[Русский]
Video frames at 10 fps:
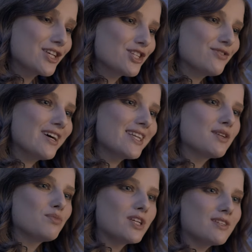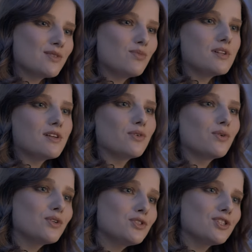Наши Варя и принц
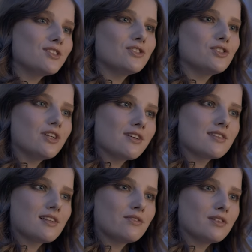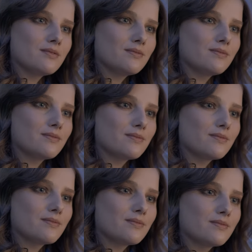были очень счастливы.
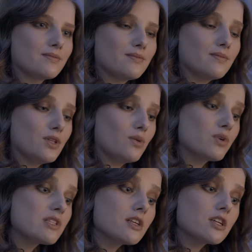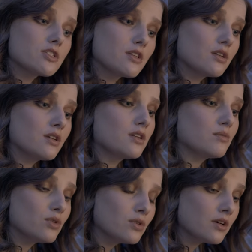Но после рождения
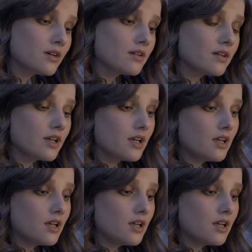ребенка